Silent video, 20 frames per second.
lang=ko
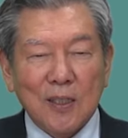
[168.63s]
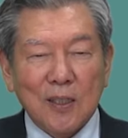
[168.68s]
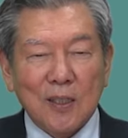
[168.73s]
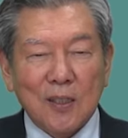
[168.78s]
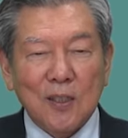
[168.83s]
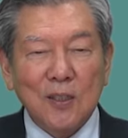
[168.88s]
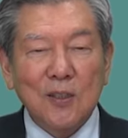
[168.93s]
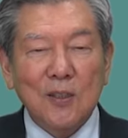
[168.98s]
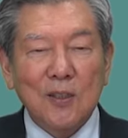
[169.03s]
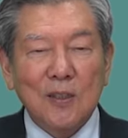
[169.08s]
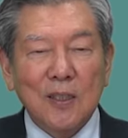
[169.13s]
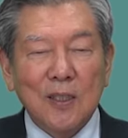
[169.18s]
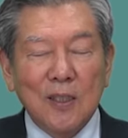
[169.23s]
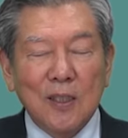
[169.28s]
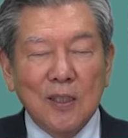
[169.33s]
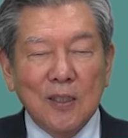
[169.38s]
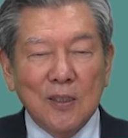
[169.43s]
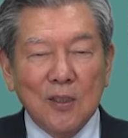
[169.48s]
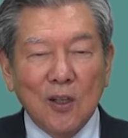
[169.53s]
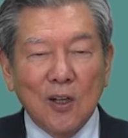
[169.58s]
큰
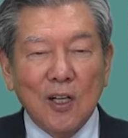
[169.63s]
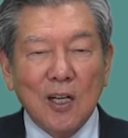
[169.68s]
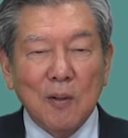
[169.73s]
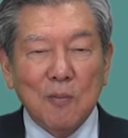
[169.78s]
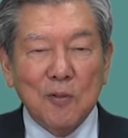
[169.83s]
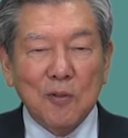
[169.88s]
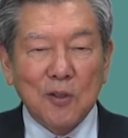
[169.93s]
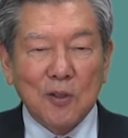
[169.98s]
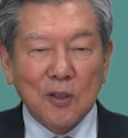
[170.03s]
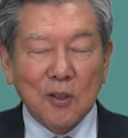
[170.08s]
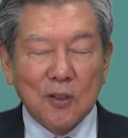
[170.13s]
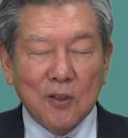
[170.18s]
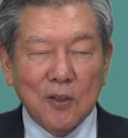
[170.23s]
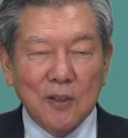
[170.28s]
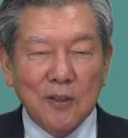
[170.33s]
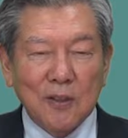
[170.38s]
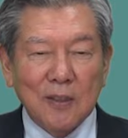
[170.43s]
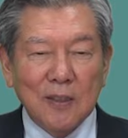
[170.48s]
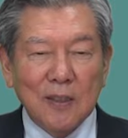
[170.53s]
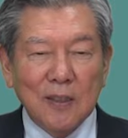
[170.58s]
영감을
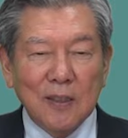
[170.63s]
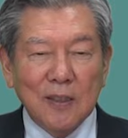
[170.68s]
주셨던